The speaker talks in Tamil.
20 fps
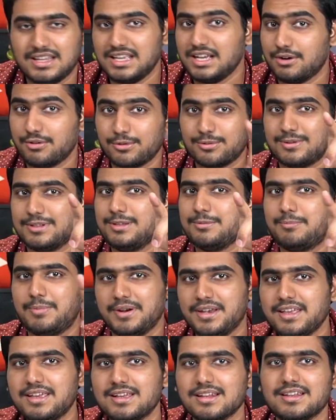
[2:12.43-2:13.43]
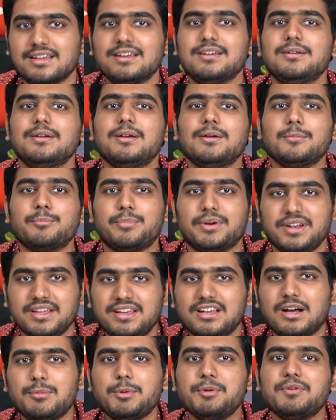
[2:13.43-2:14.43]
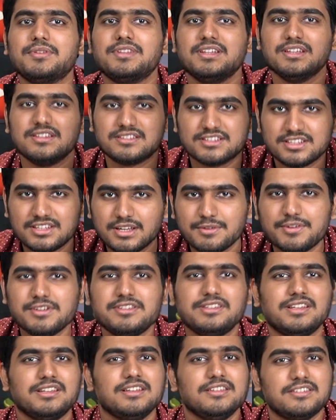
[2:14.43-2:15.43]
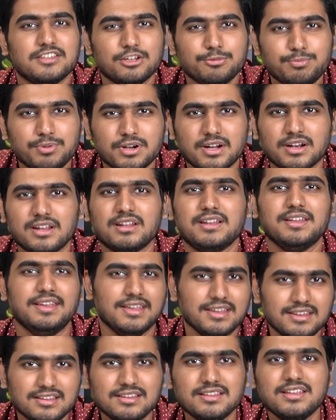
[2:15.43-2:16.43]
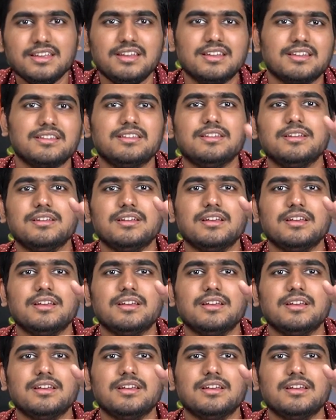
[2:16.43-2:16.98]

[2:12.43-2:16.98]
லைக் அவர் வந்து படிக்கலை படிக்காமல் வந்து சின்ன வயசுலேருந்து செருப்பு கடையில் இருந்து இருந்து